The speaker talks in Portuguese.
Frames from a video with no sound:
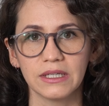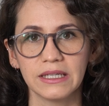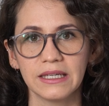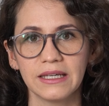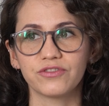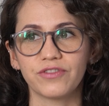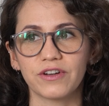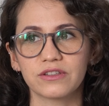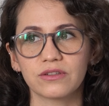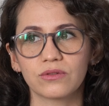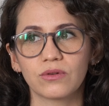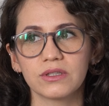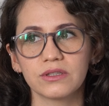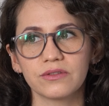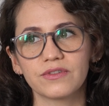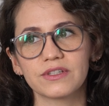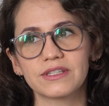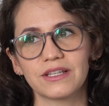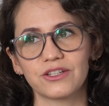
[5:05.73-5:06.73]
De fato,
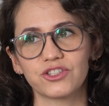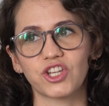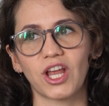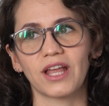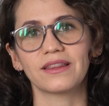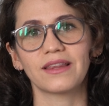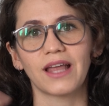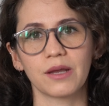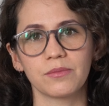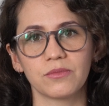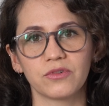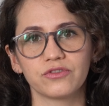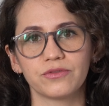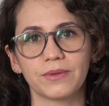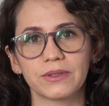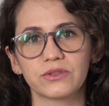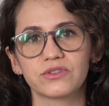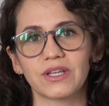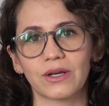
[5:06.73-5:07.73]
quando você já está em movimento,